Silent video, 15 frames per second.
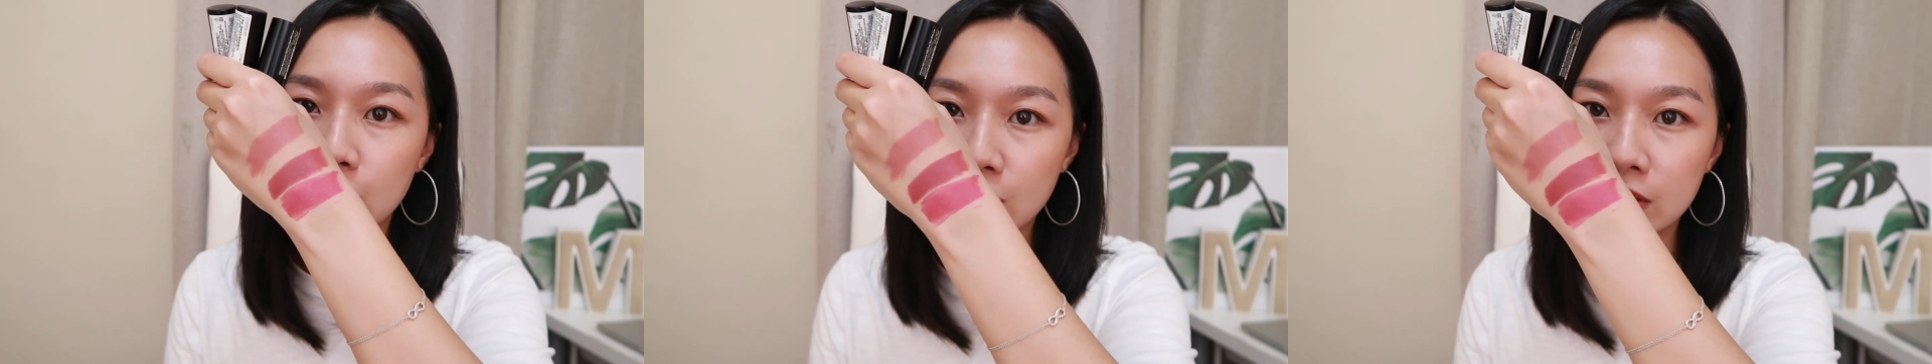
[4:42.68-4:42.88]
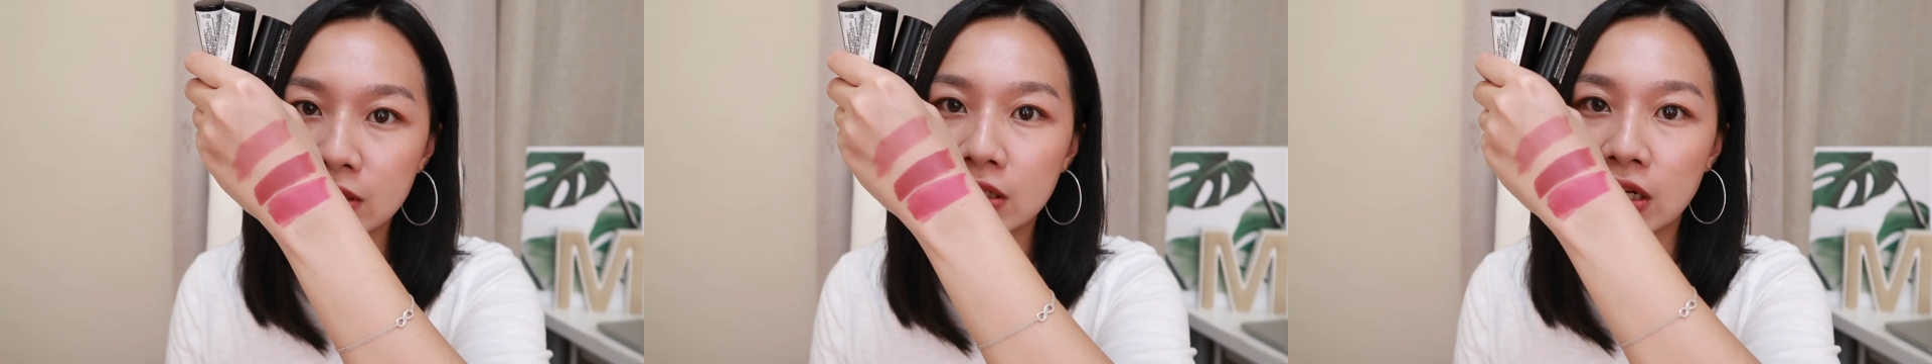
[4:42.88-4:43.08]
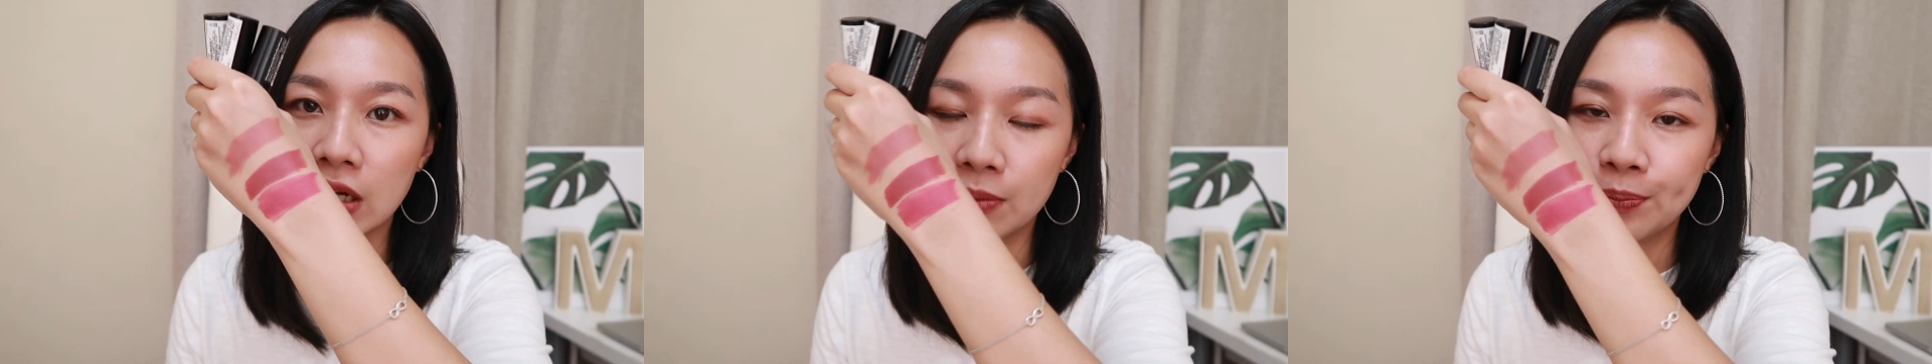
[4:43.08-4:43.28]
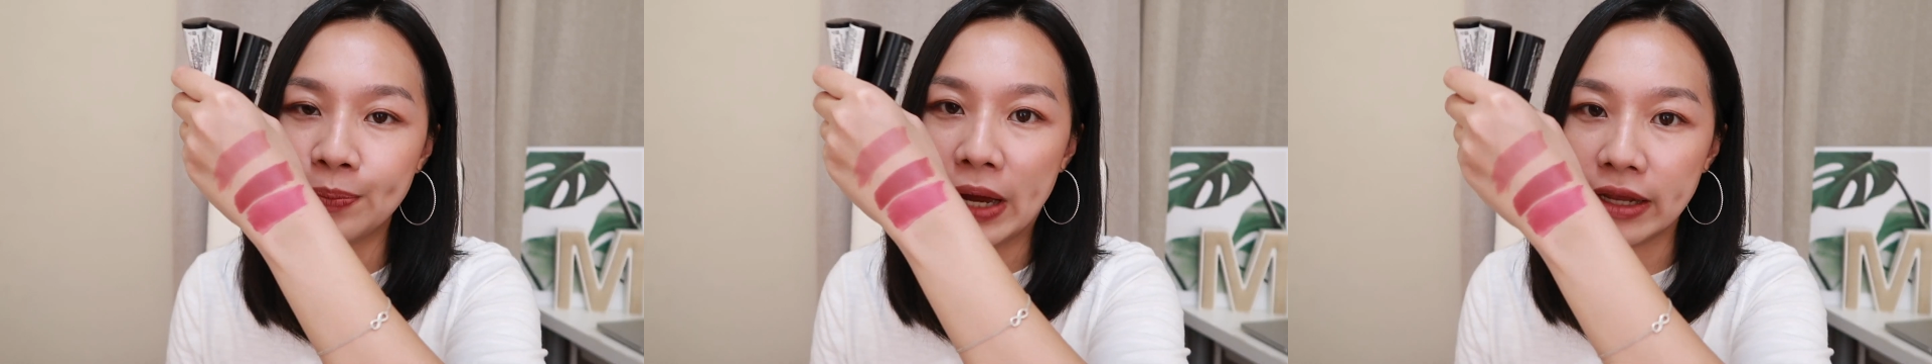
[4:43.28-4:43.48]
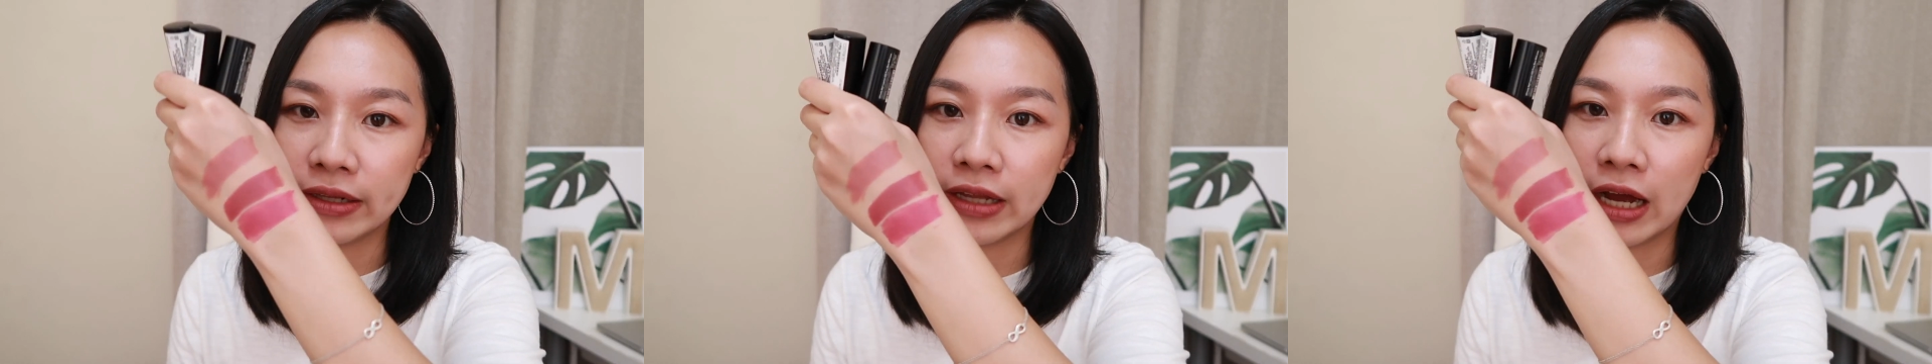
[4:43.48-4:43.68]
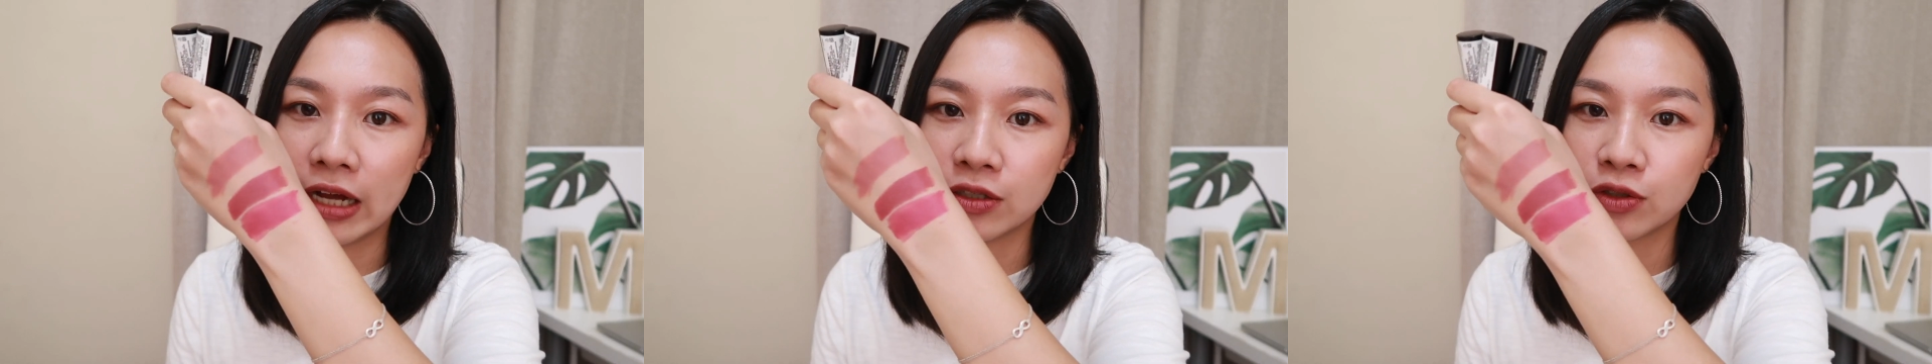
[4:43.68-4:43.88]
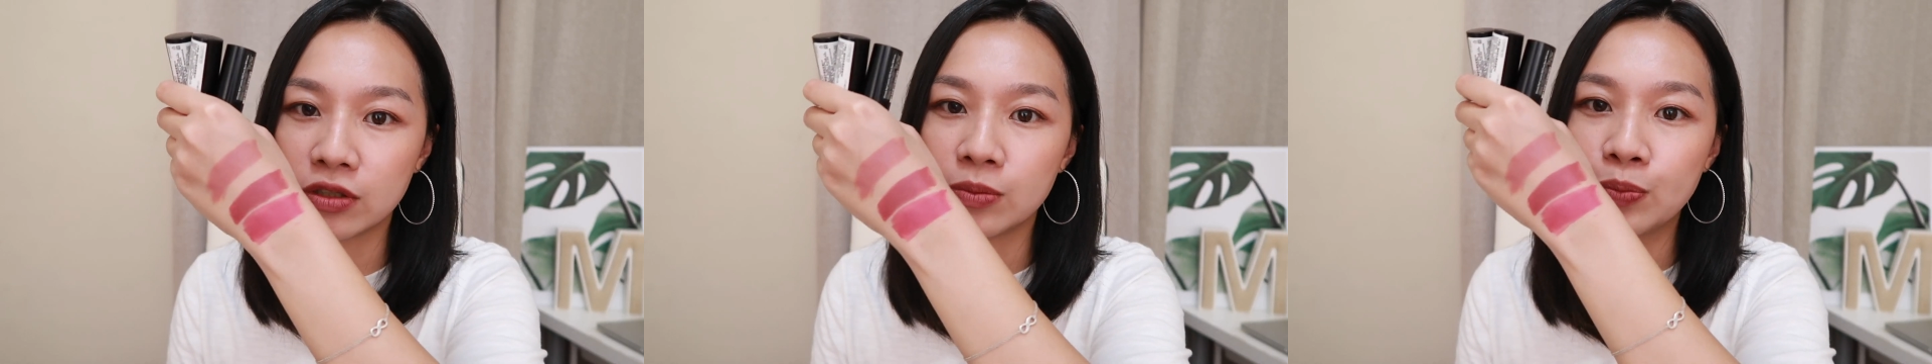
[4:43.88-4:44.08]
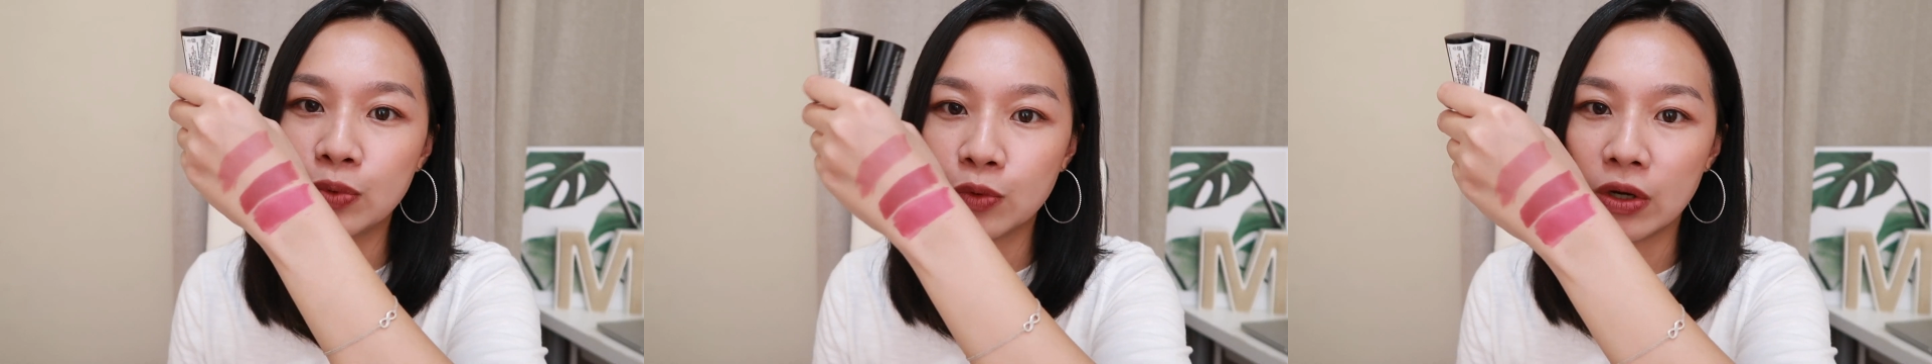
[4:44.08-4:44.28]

都是很百搭，就是不